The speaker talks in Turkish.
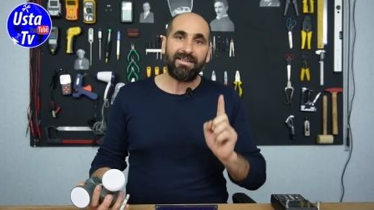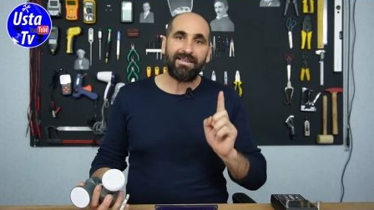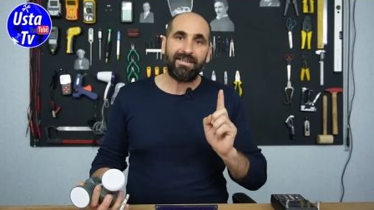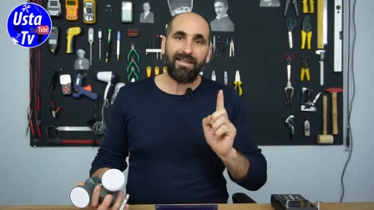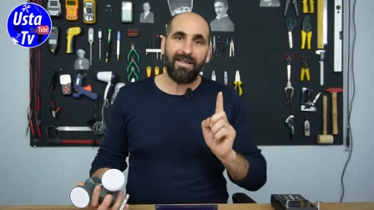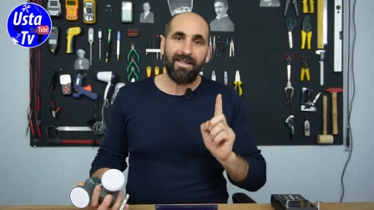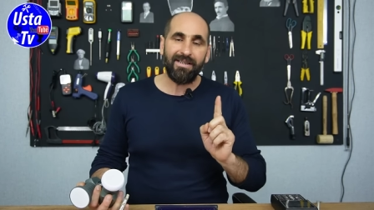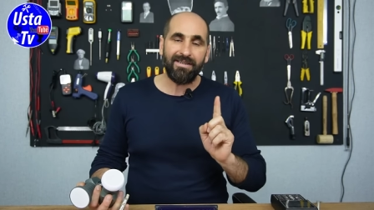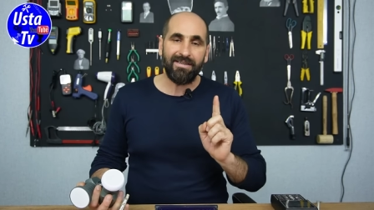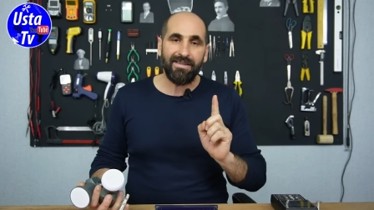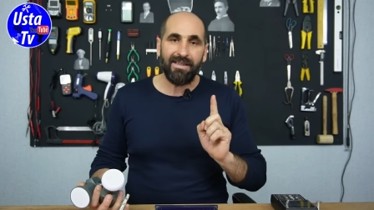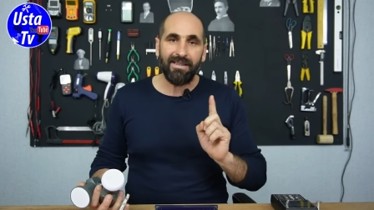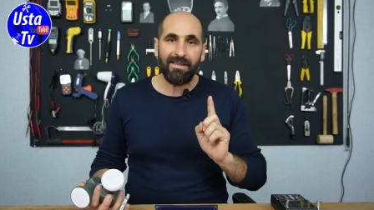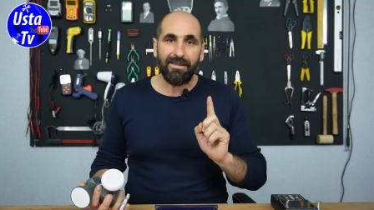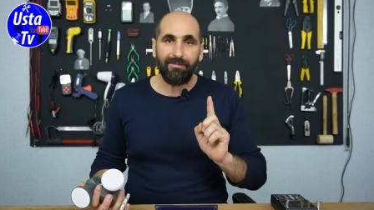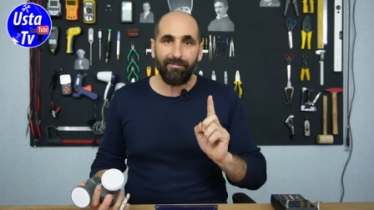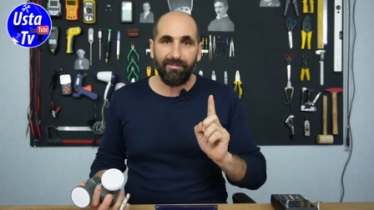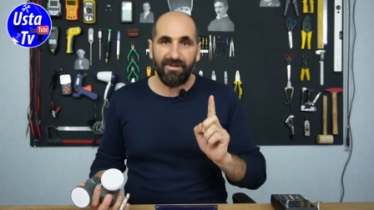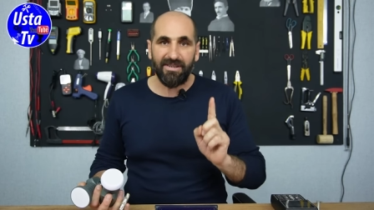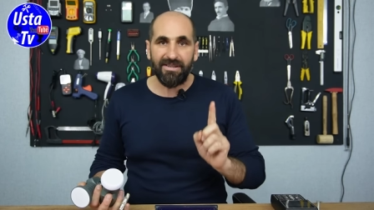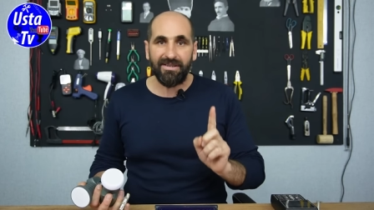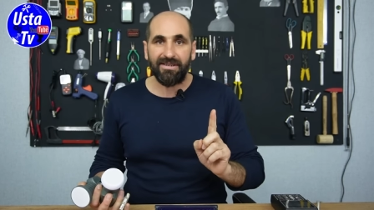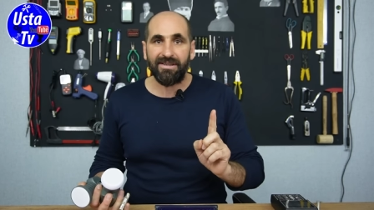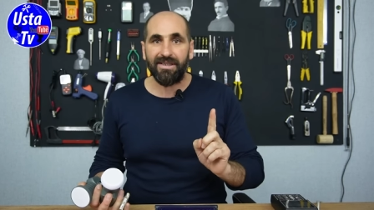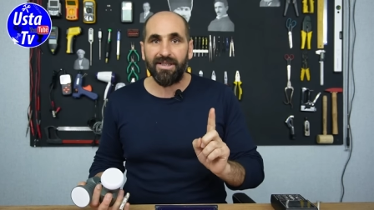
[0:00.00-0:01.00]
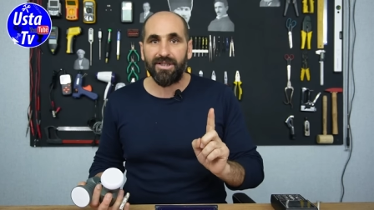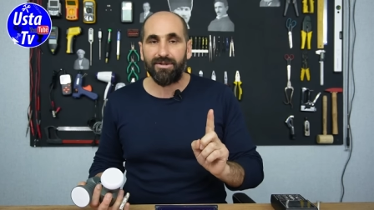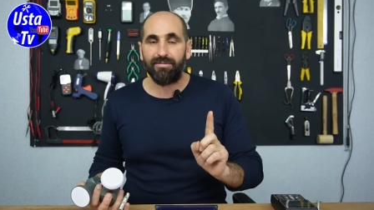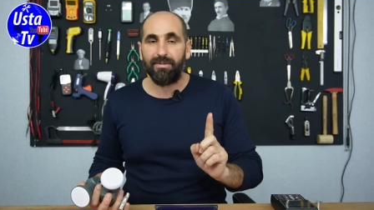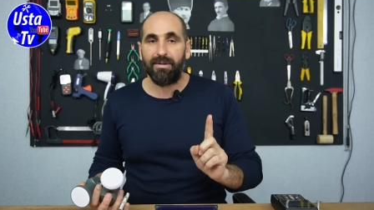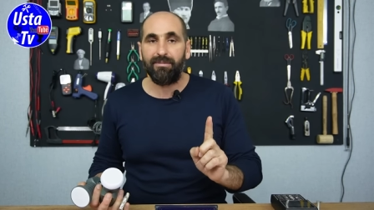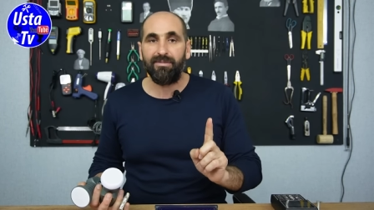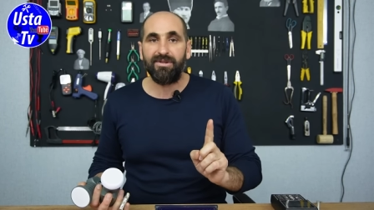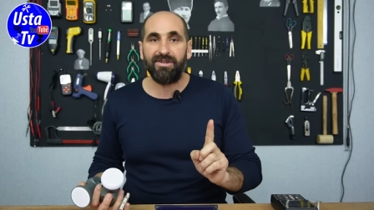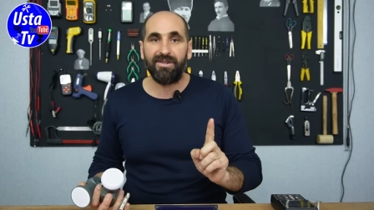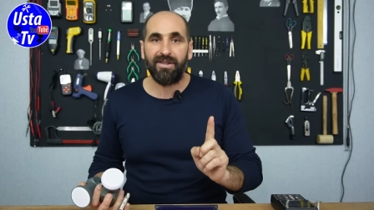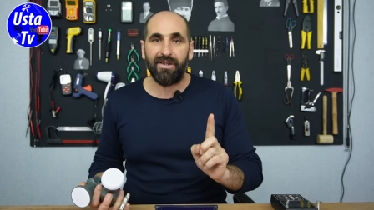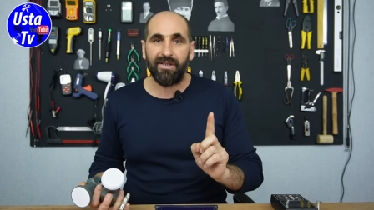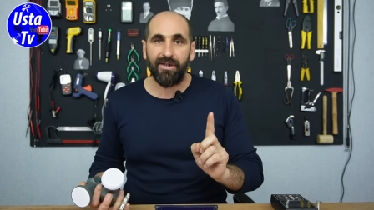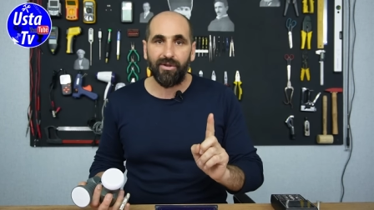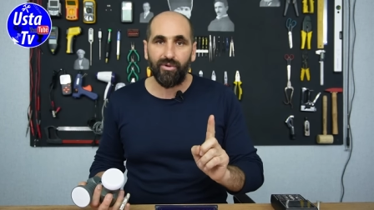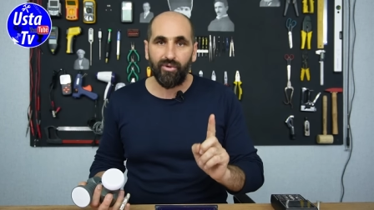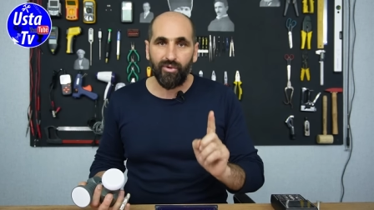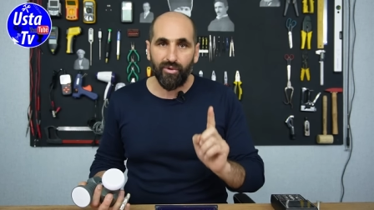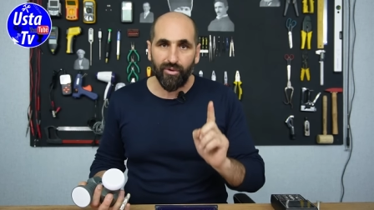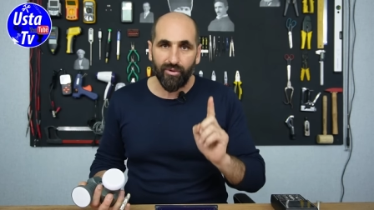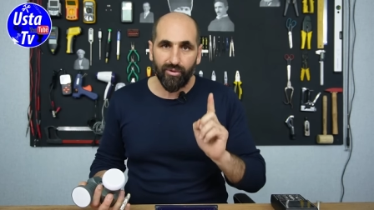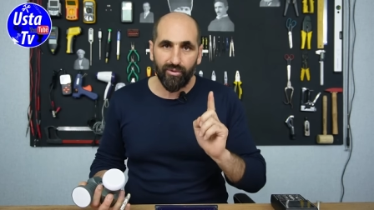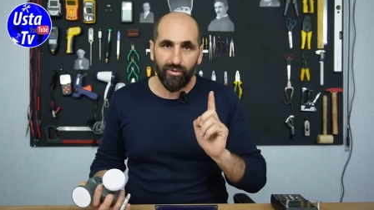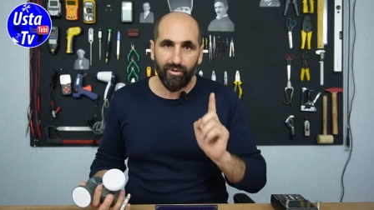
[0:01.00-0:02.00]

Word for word: DISEC biri seçmemiz gerekiyor